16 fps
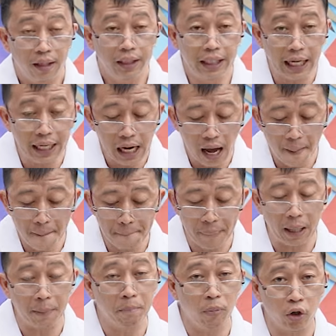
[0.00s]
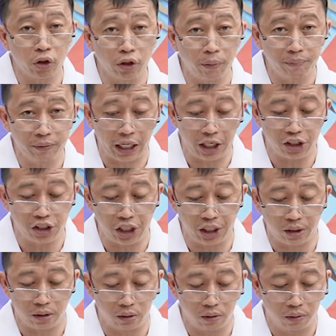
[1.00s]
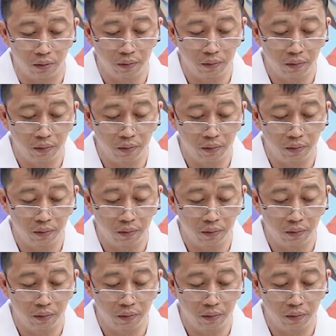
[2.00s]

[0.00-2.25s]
Yan ang pag bottom drenching ko.